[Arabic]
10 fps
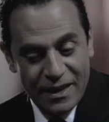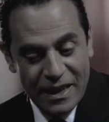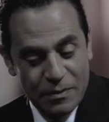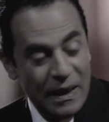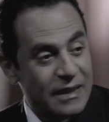
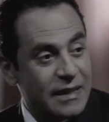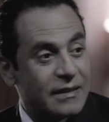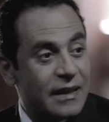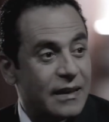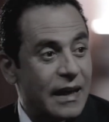اسمح لي
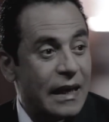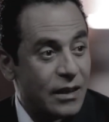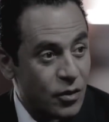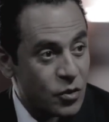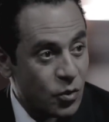سيادتك
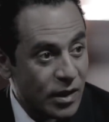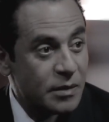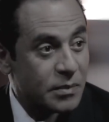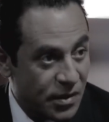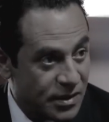انقل الصوره
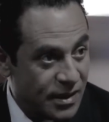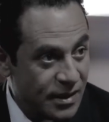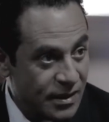دي بطريقتي